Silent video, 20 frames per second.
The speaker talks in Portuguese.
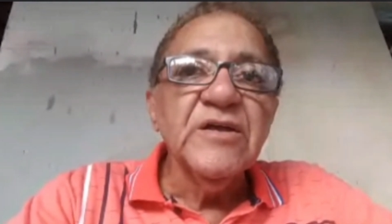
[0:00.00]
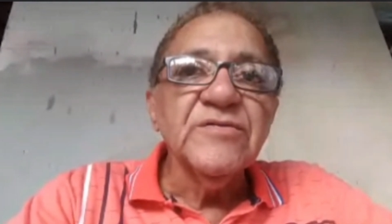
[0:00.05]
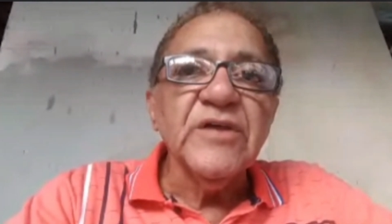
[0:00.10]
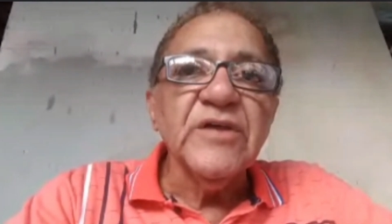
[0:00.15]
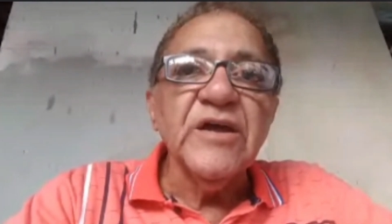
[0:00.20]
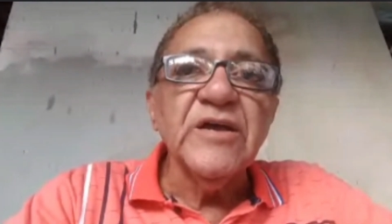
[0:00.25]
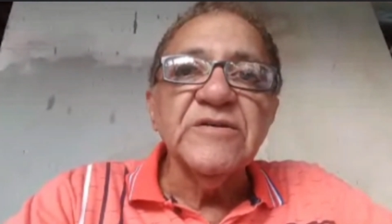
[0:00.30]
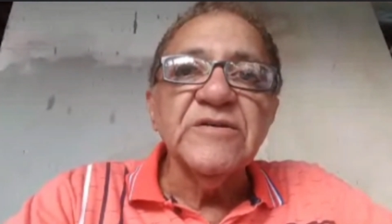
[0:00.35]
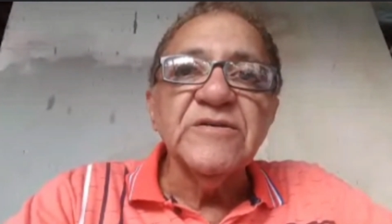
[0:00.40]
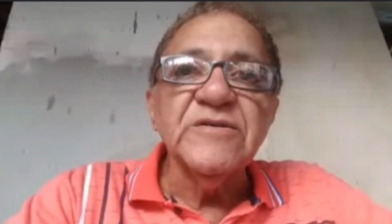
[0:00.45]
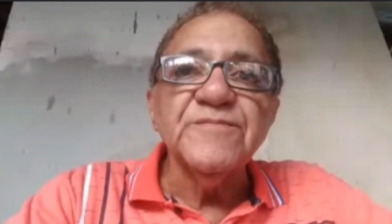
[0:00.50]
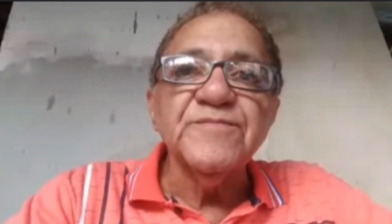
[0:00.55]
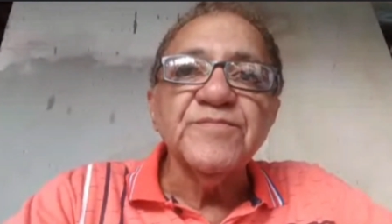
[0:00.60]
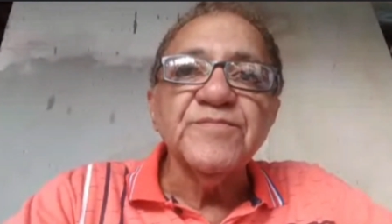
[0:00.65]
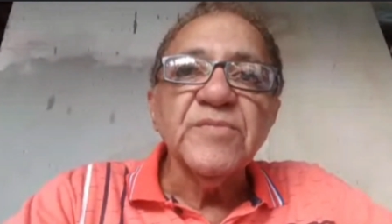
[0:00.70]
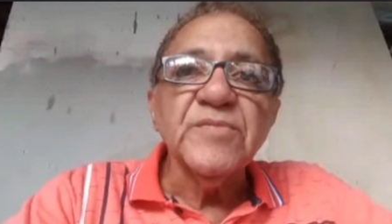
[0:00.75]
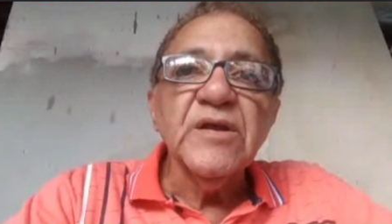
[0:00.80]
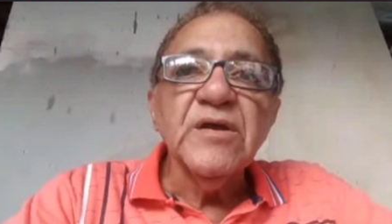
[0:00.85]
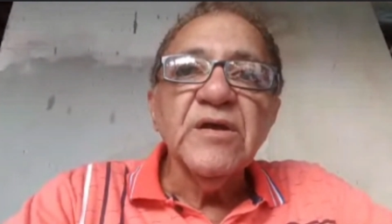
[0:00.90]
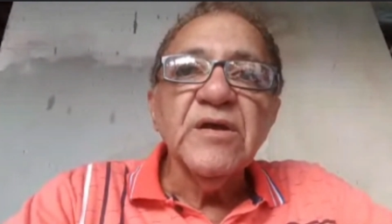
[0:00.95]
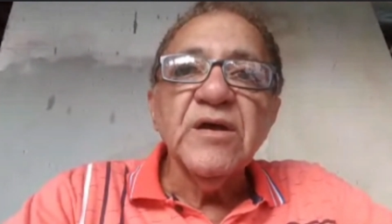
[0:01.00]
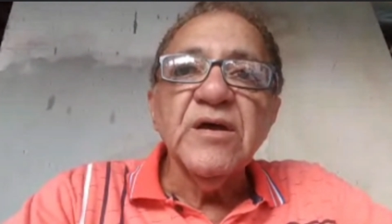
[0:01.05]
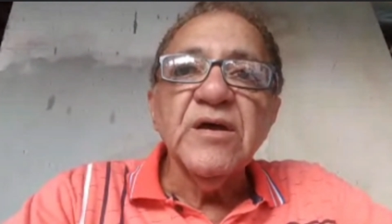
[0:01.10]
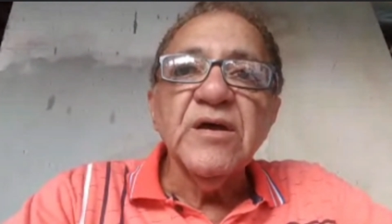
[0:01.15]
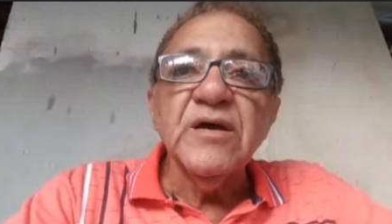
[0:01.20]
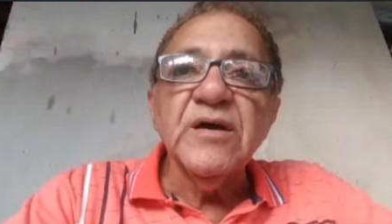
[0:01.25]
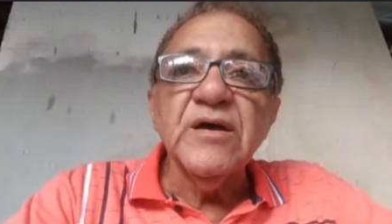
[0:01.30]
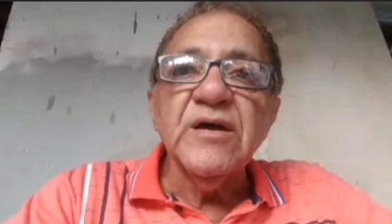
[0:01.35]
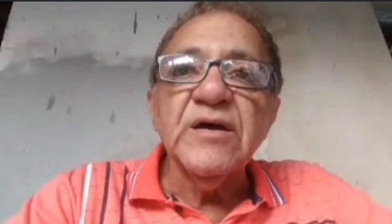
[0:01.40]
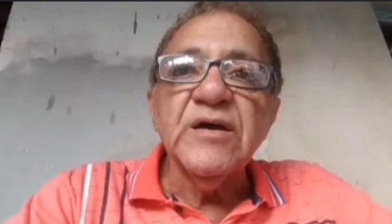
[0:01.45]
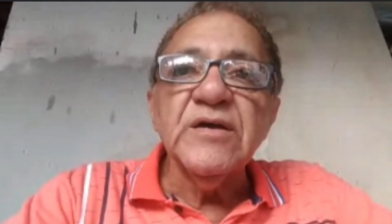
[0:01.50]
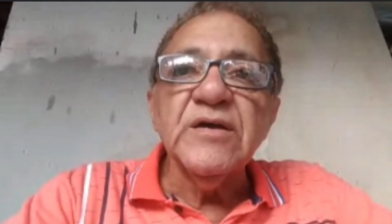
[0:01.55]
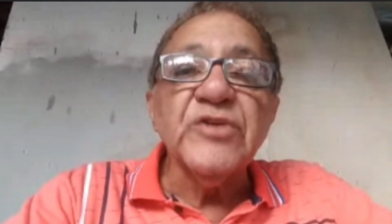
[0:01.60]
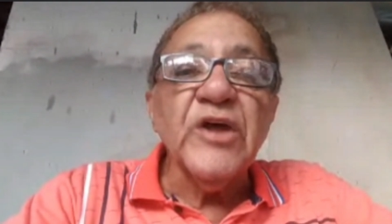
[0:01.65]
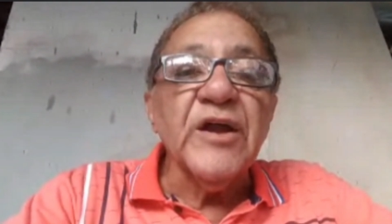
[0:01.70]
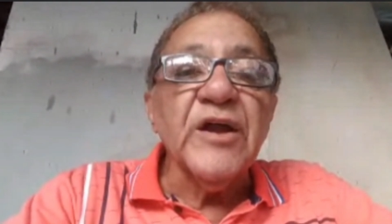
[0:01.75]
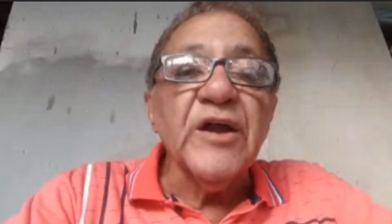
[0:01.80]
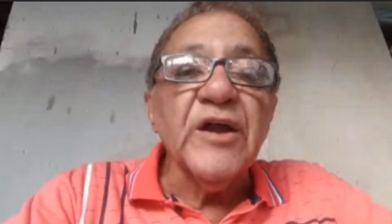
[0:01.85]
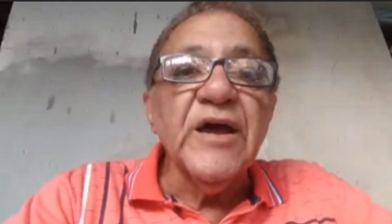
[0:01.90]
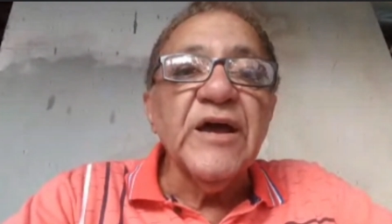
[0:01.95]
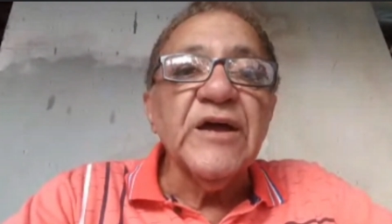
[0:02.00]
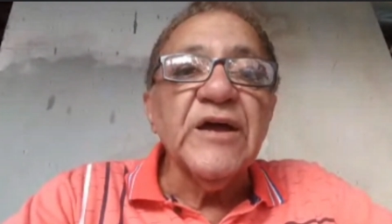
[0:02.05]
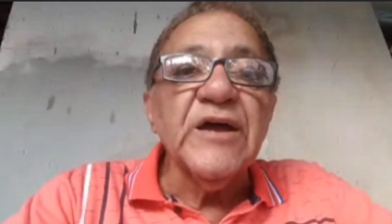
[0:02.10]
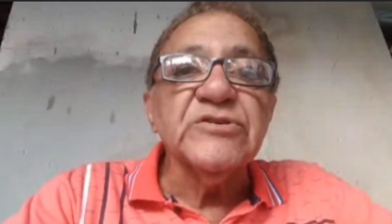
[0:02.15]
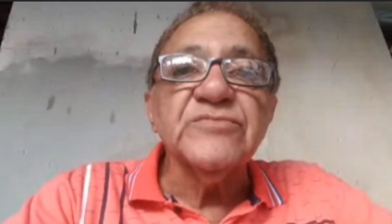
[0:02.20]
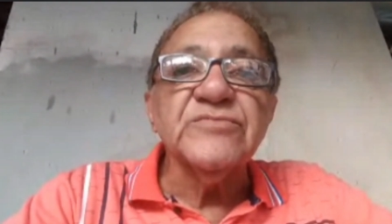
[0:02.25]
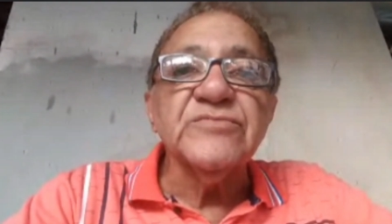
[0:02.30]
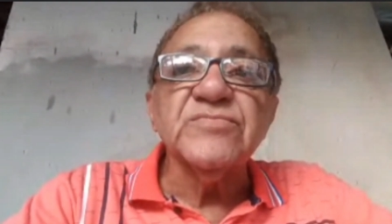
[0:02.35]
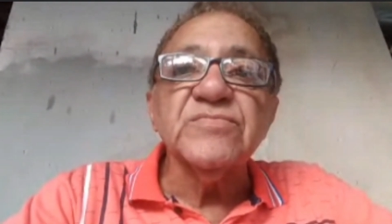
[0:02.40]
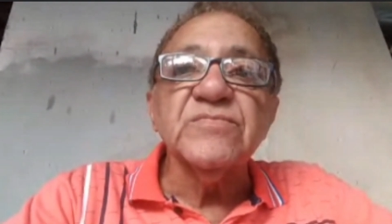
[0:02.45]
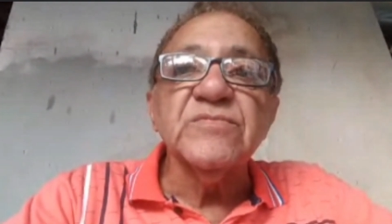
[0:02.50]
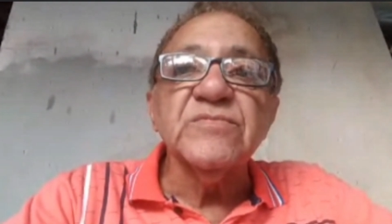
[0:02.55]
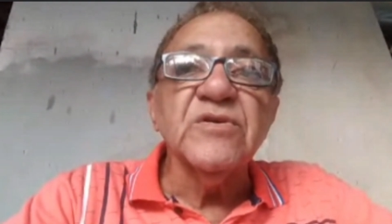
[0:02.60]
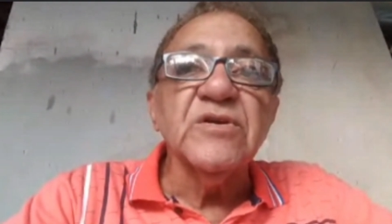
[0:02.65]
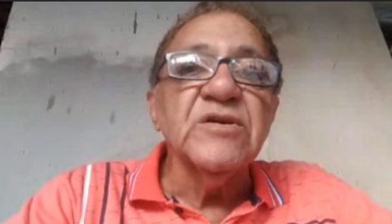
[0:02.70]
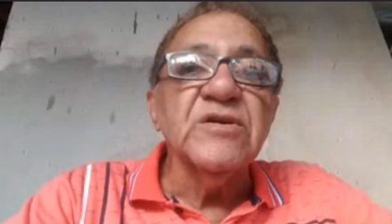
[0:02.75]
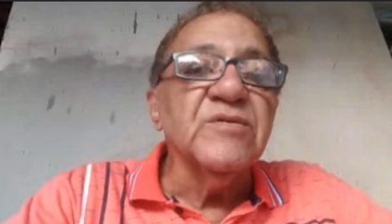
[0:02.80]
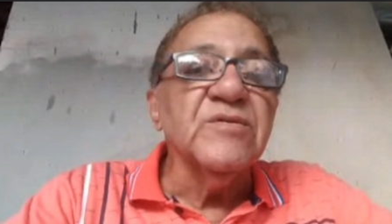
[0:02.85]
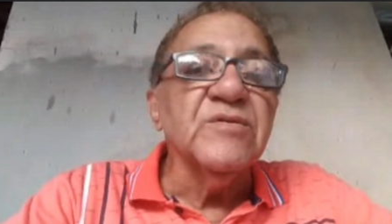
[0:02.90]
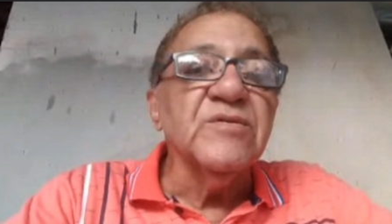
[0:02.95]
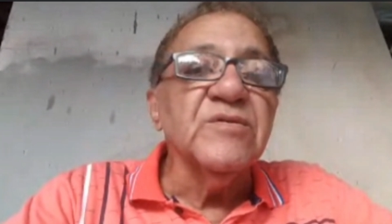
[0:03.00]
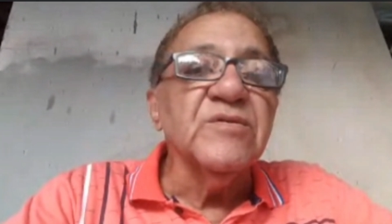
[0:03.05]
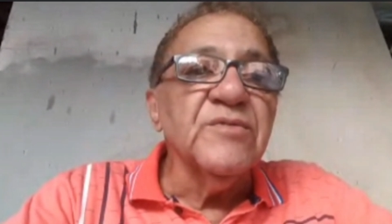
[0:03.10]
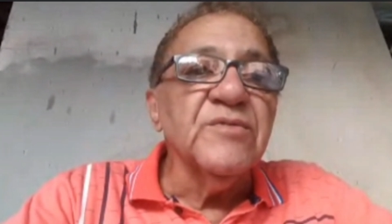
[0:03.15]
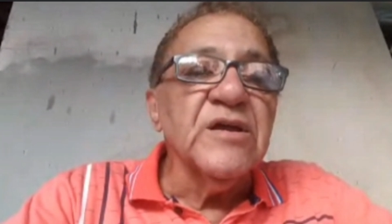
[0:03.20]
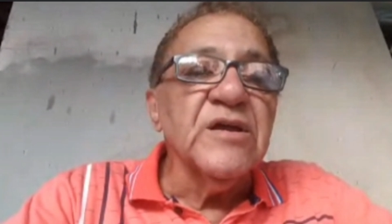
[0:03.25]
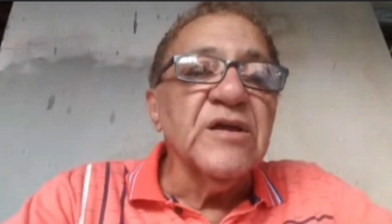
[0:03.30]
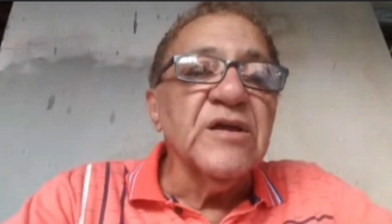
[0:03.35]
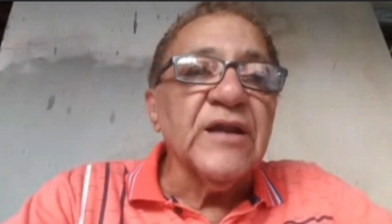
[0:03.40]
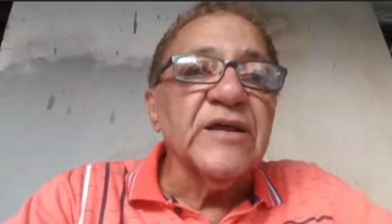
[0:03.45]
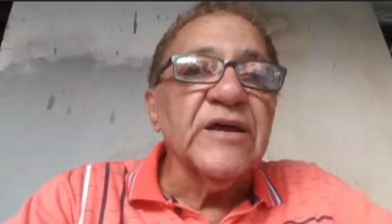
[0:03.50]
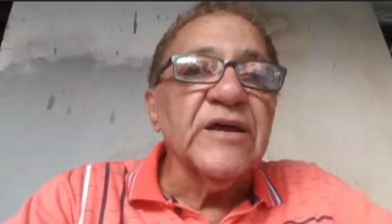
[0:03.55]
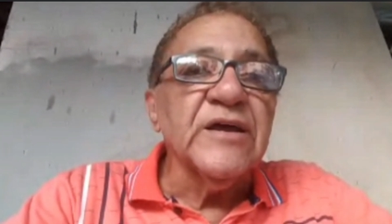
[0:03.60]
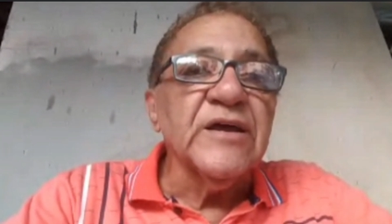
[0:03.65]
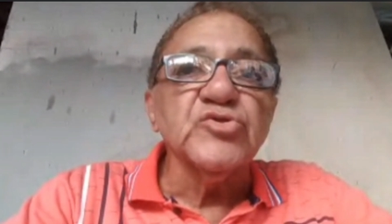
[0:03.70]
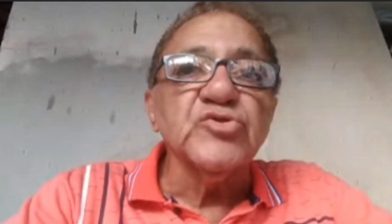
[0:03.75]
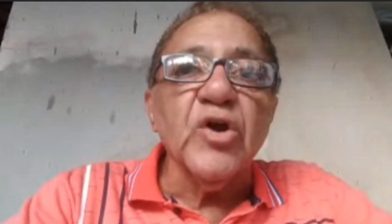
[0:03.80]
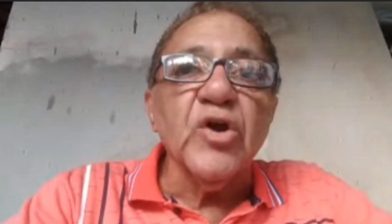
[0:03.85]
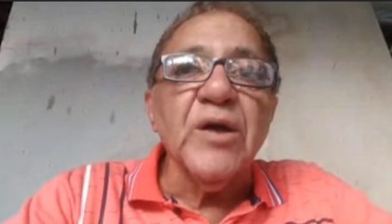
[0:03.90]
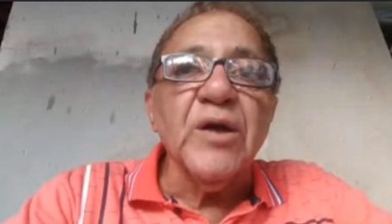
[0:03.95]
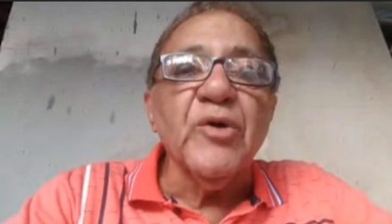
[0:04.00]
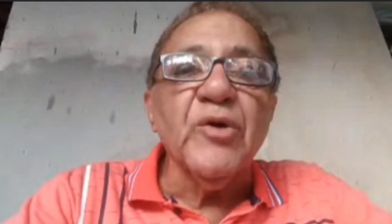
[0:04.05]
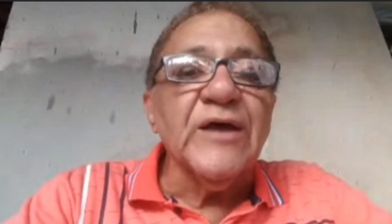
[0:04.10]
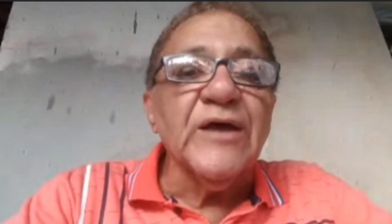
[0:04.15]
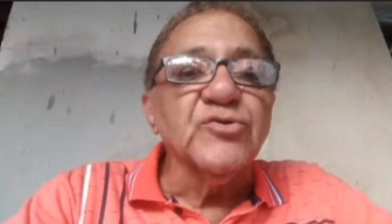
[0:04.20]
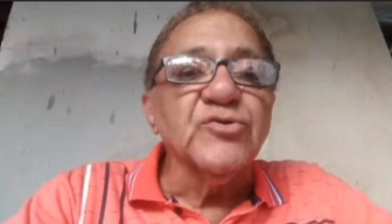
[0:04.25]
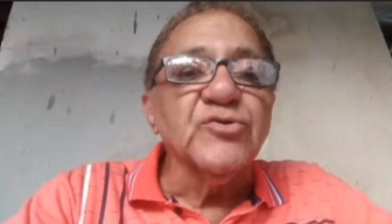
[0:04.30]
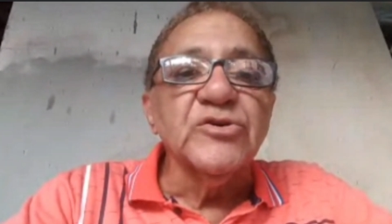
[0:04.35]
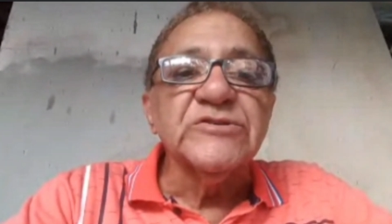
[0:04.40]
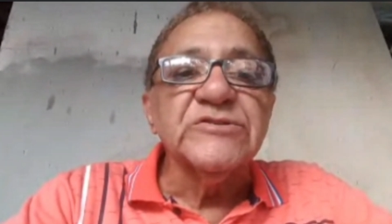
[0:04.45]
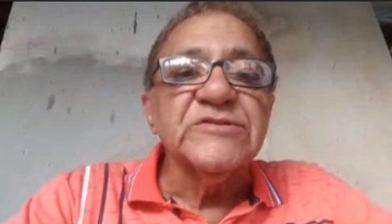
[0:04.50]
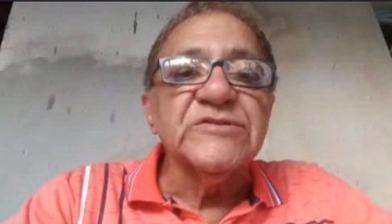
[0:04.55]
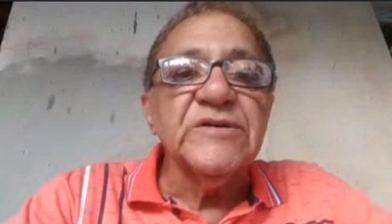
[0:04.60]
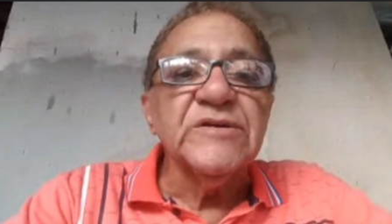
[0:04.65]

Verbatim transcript: tem é, internet, e, e, além dos colaboradores.